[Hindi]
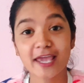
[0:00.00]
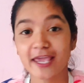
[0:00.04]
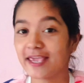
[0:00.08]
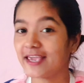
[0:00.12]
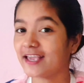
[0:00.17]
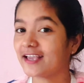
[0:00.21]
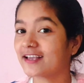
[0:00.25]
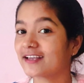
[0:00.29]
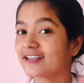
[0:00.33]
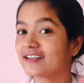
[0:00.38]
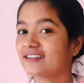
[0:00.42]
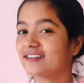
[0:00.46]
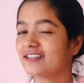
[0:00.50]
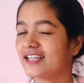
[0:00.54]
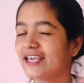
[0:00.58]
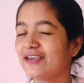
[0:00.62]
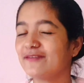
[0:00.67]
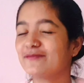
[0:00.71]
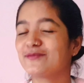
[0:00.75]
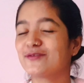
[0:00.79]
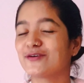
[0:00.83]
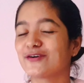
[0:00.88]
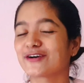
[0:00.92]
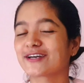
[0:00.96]
एक नए
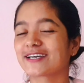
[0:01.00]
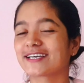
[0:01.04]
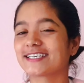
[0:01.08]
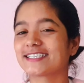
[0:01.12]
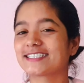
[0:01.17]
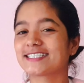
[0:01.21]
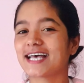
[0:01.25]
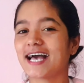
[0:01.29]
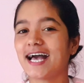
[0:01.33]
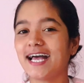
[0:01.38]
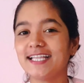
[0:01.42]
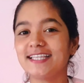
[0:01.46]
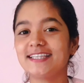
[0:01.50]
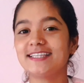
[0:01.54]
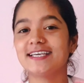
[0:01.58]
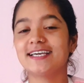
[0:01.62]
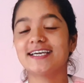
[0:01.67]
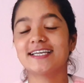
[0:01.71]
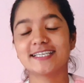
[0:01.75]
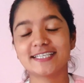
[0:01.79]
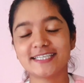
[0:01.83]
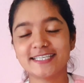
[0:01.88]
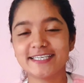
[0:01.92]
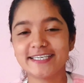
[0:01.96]
ब्लॉग के साथ
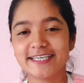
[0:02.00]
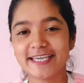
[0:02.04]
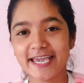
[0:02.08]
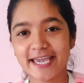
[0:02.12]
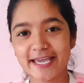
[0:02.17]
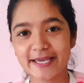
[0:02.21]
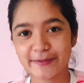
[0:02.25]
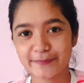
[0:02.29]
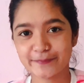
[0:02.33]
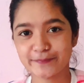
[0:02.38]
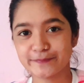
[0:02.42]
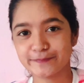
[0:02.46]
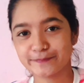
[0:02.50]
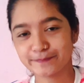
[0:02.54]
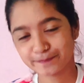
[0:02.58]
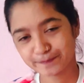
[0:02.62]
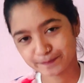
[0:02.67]
ठीक है